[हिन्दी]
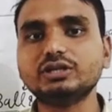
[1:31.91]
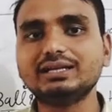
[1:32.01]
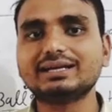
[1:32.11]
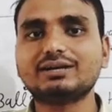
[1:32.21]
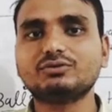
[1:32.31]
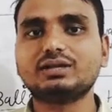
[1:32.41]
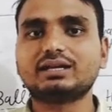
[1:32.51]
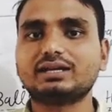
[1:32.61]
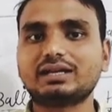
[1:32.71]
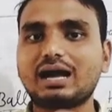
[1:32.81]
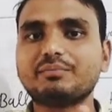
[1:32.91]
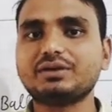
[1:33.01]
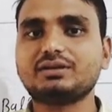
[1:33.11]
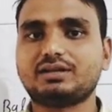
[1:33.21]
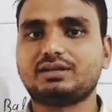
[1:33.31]
हिलेगा डुलेगा नहीं काम
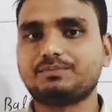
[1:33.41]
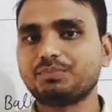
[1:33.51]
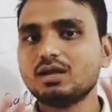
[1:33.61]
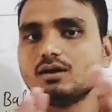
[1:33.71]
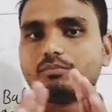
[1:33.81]
नहीं करेगा